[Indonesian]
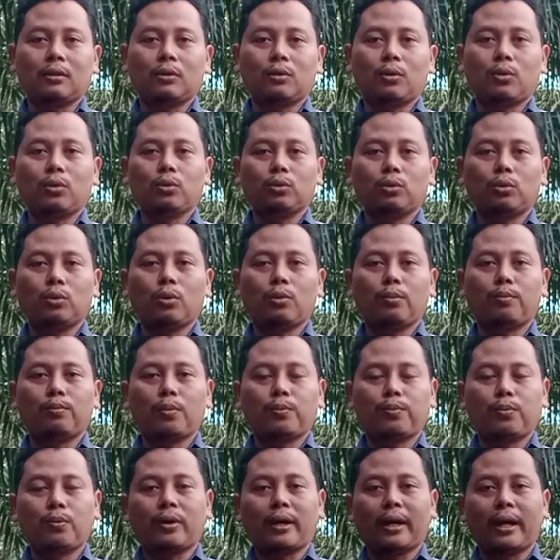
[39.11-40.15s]
untuk
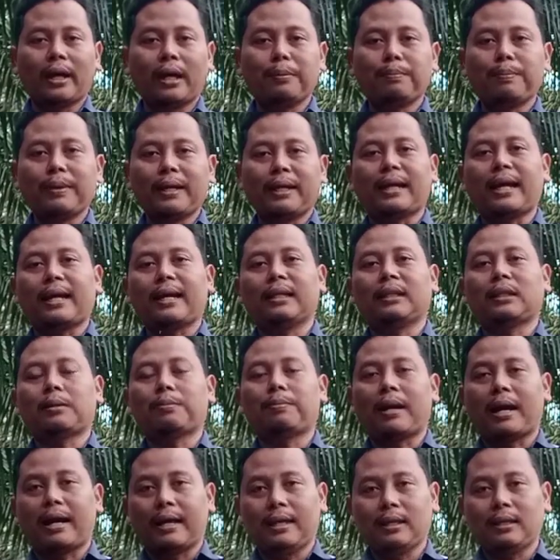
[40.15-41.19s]
pupuk NPK yang
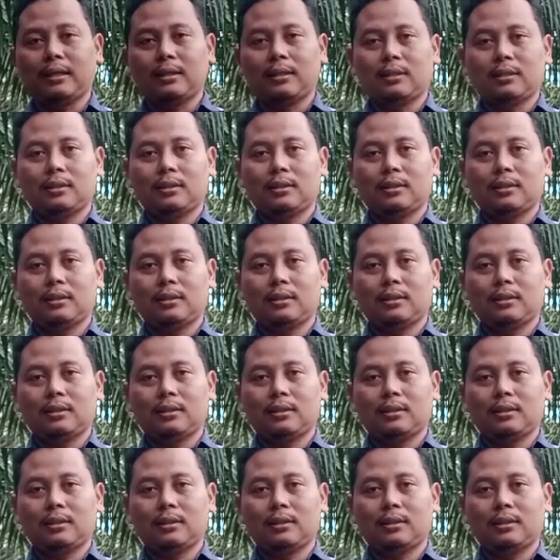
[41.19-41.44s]
terbaik